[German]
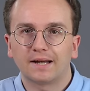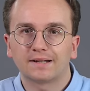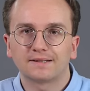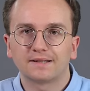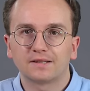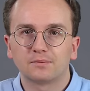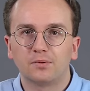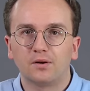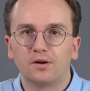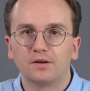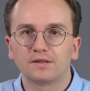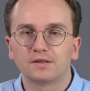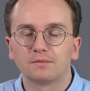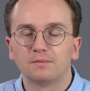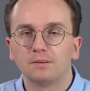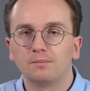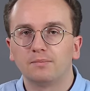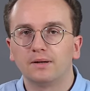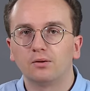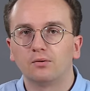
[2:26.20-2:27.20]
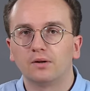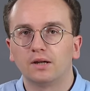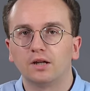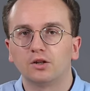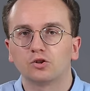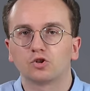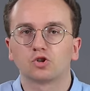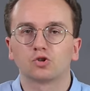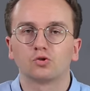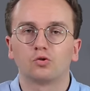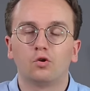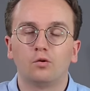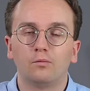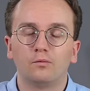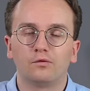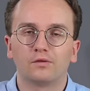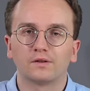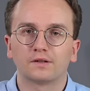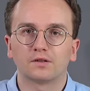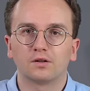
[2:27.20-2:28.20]
Access Access Points mit PoE Strom
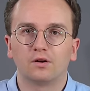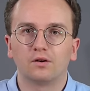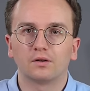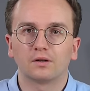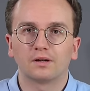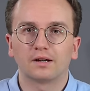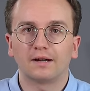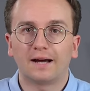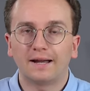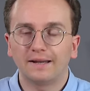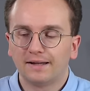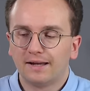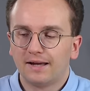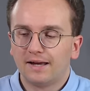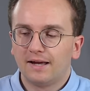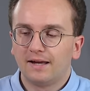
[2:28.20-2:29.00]
versorgen kann.